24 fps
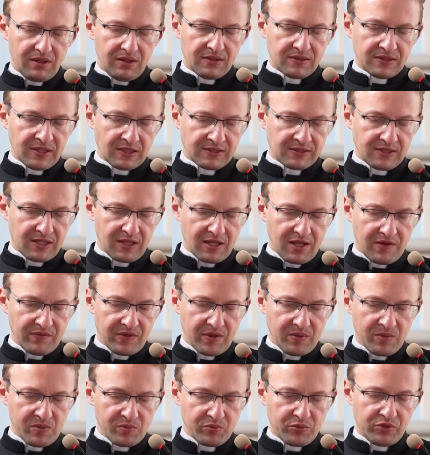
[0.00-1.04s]

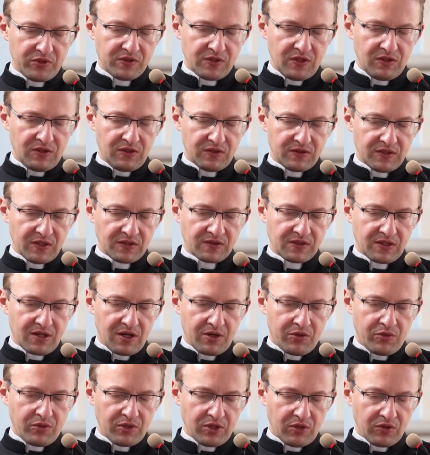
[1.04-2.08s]
Zastanawiam, mój syn nie
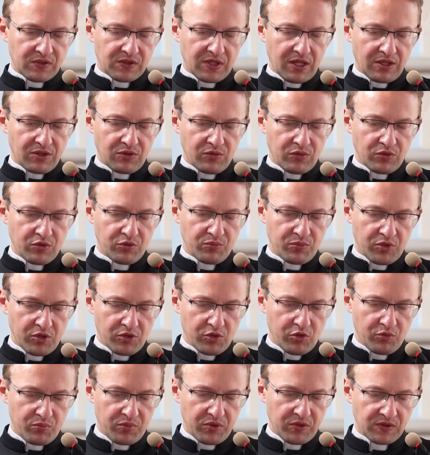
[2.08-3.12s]
zaskakuje ostatnią
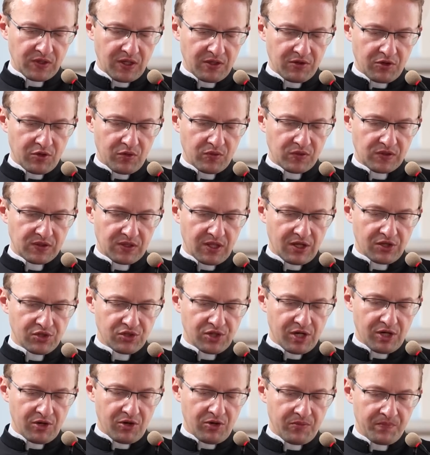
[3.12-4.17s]
ulubioną piosenką
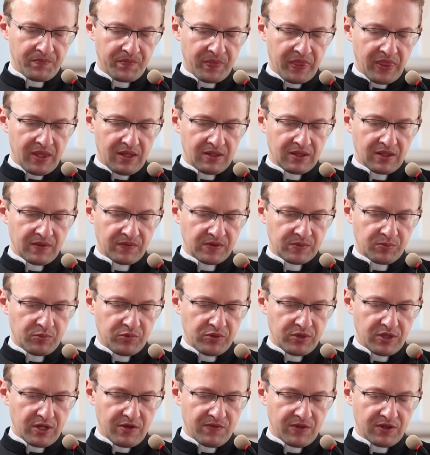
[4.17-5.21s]
starszego na
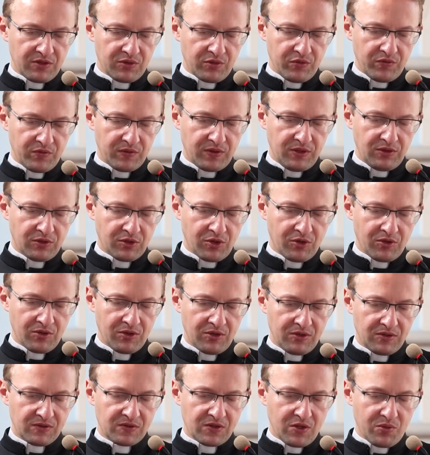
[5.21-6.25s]
wspólne wędrówki to
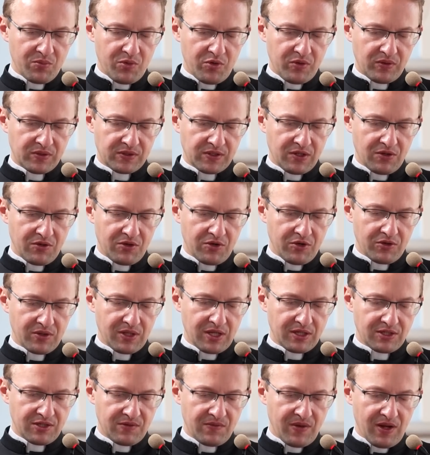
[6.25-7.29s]
Z Tobą chcę
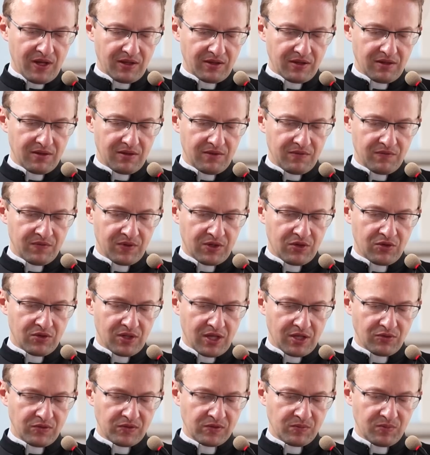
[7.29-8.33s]
oglądać świat w
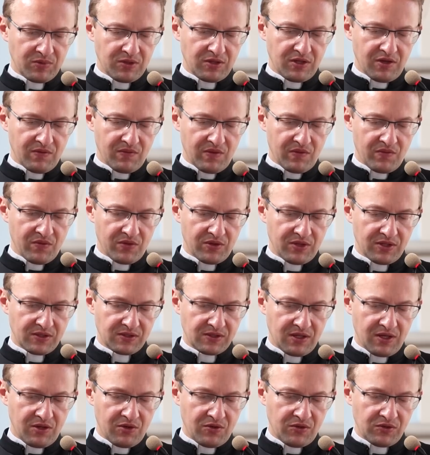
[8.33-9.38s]
wykonaniu Zbigniewa
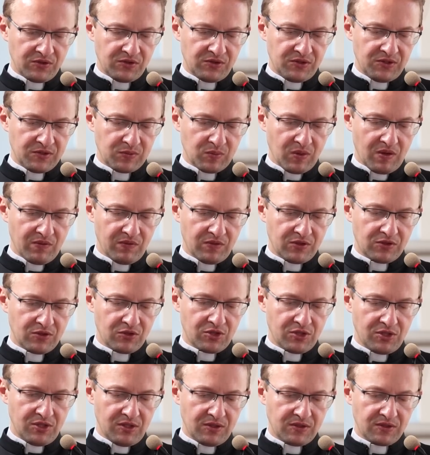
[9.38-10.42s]
Wodeckiego i Zdzisławy
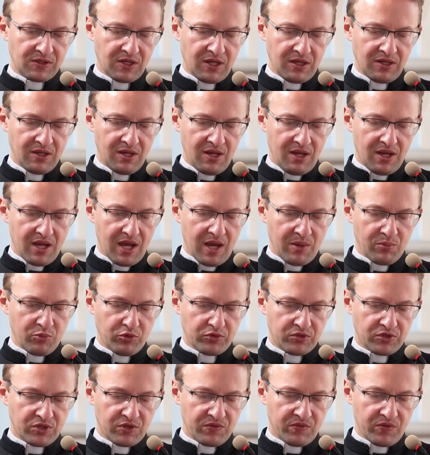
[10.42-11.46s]
Sośnickiej, a
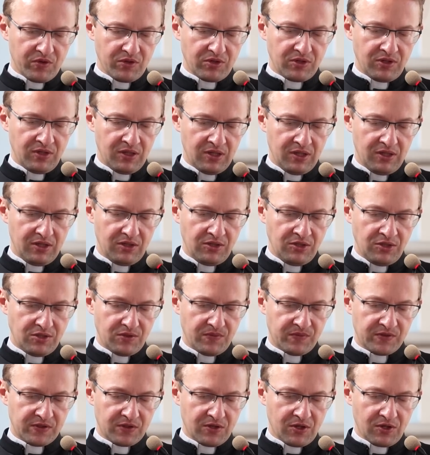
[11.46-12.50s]
młodszy woli
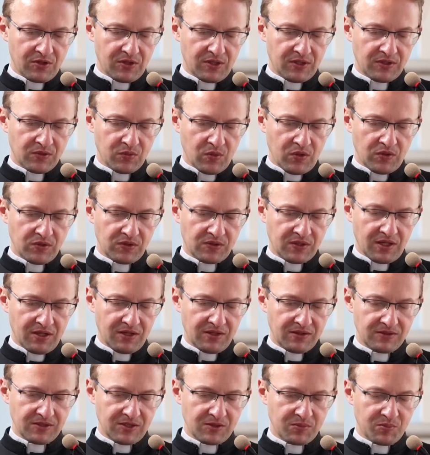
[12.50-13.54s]
Iść w stronę słońca
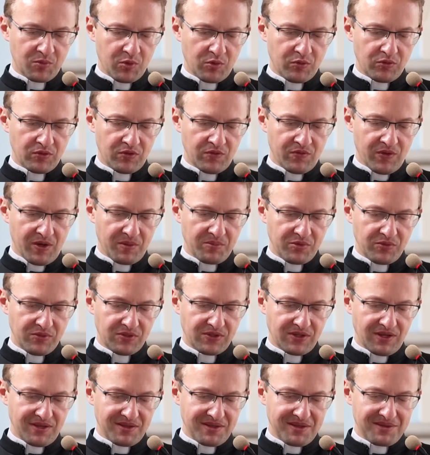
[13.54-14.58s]
zespołu 2
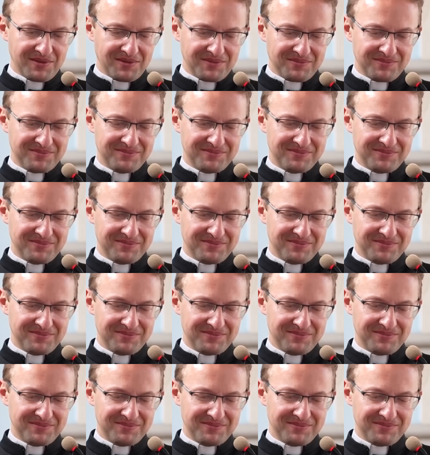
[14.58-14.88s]
plus 1.